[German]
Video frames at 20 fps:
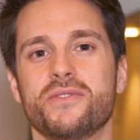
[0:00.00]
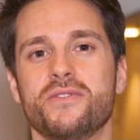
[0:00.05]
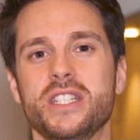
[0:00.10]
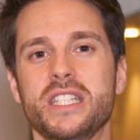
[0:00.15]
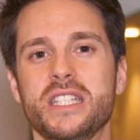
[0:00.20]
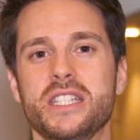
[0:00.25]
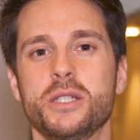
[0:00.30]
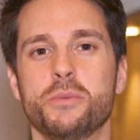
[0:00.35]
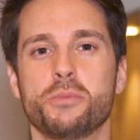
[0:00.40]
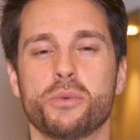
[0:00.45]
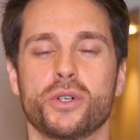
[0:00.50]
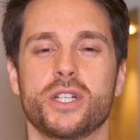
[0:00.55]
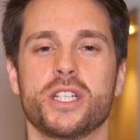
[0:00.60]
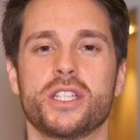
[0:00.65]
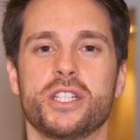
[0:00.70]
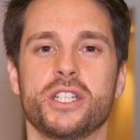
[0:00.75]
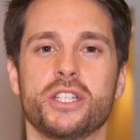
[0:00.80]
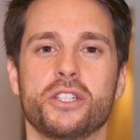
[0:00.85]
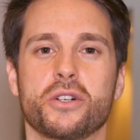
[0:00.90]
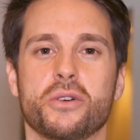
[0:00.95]
wie die
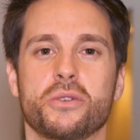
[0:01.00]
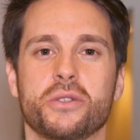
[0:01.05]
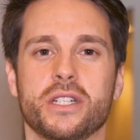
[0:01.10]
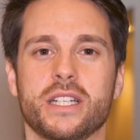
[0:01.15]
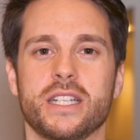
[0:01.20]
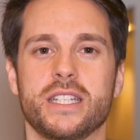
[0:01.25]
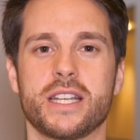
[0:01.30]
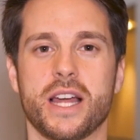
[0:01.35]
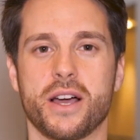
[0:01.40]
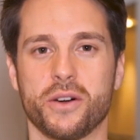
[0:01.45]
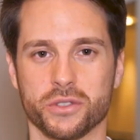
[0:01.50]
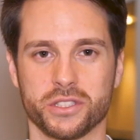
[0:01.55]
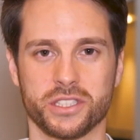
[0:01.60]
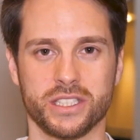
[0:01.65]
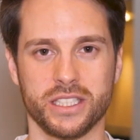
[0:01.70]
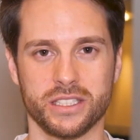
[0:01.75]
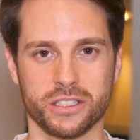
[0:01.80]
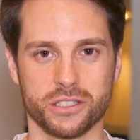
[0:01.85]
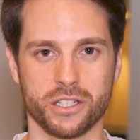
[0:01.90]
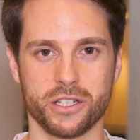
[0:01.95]
Politik konkret
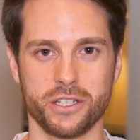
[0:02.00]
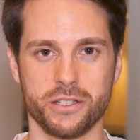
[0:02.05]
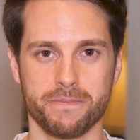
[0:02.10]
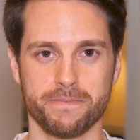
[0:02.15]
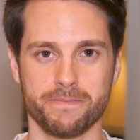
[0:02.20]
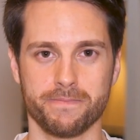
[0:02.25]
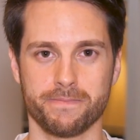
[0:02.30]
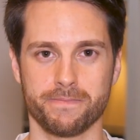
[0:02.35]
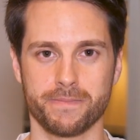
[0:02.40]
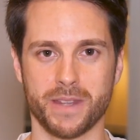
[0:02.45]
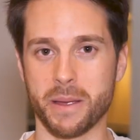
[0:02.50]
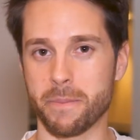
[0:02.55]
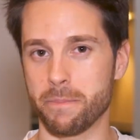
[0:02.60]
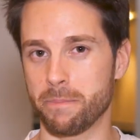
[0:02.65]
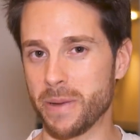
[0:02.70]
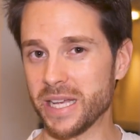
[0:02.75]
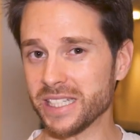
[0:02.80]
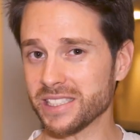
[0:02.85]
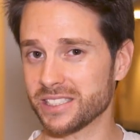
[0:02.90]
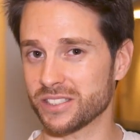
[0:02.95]
aussehen soll. Im
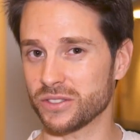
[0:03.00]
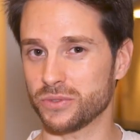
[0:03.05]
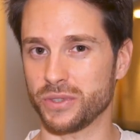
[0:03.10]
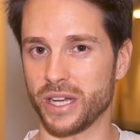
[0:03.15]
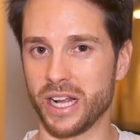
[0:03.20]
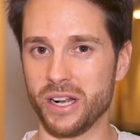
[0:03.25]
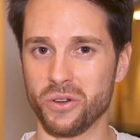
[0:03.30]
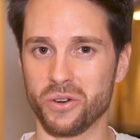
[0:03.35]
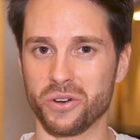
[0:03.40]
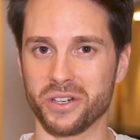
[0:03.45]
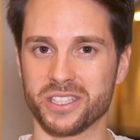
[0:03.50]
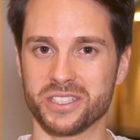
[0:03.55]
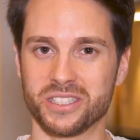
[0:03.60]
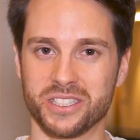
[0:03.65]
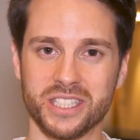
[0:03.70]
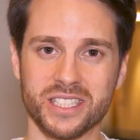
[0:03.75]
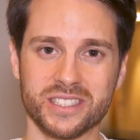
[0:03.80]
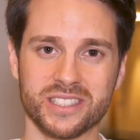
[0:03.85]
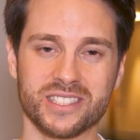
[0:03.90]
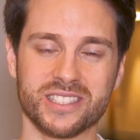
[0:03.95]
besten Fall
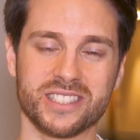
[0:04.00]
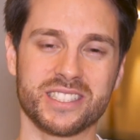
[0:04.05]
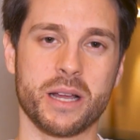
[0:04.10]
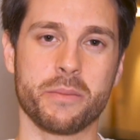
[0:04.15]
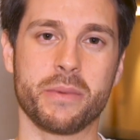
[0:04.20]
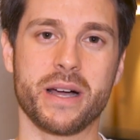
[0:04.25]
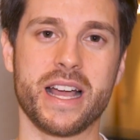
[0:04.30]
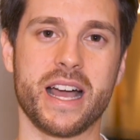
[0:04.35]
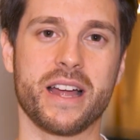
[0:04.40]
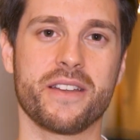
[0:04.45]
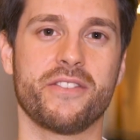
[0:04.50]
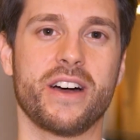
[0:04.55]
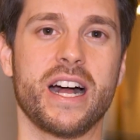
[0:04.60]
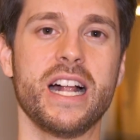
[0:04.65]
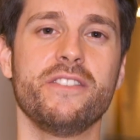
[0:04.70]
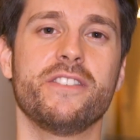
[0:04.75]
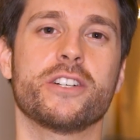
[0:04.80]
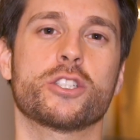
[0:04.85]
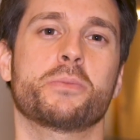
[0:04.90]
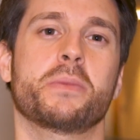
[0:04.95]
orientieren sie sich dabei an
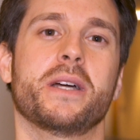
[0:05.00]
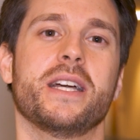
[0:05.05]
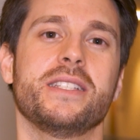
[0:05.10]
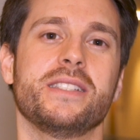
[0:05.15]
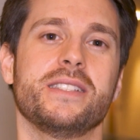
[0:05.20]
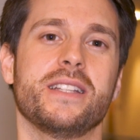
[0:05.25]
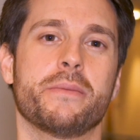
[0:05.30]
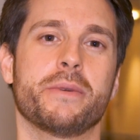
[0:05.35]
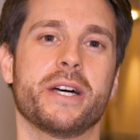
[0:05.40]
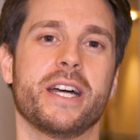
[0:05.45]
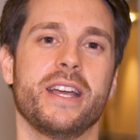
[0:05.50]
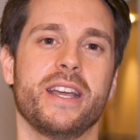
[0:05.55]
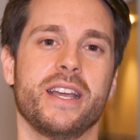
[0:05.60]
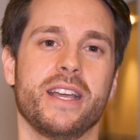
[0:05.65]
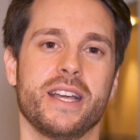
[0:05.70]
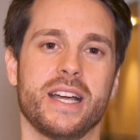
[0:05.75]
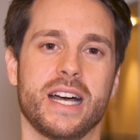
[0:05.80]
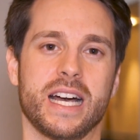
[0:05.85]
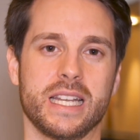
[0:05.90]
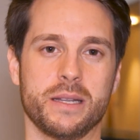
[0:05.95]
Wahlversprechen, aber
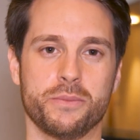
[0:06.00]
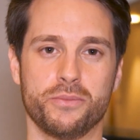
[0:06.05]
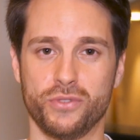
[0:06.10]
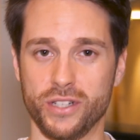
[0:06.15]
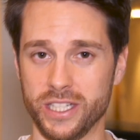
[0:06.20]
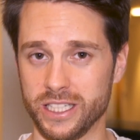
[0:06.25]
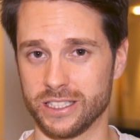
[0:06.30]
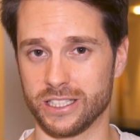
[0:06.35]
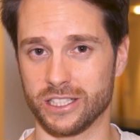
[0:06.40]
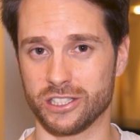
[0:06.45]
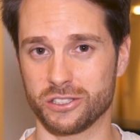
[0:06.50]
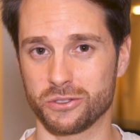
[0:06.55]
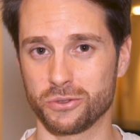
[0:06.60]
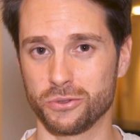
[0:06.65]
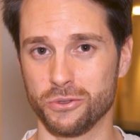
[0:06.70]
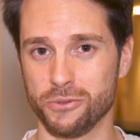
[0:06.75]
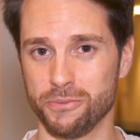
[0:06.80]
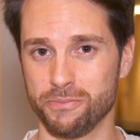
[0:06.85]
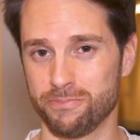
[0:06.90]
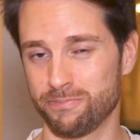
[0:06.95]
eine Pflicht
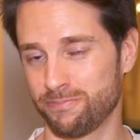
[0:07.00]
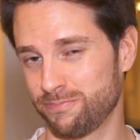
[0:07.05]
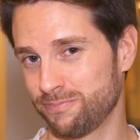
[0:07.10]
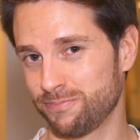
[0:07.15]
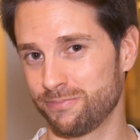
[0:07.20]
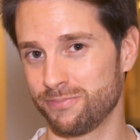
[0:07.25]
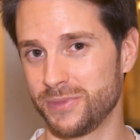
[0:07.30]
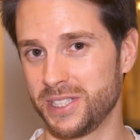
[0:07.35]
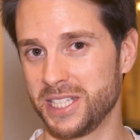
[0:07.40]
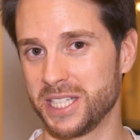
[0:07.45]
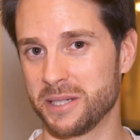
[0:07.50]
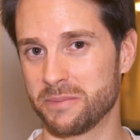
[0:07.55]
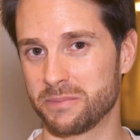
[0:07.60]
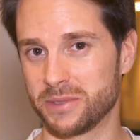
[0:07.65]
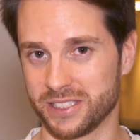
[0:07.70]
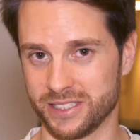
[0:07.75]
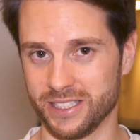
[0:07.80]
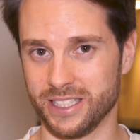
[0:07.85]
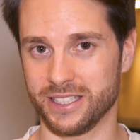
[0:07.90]
dazu, die gibt es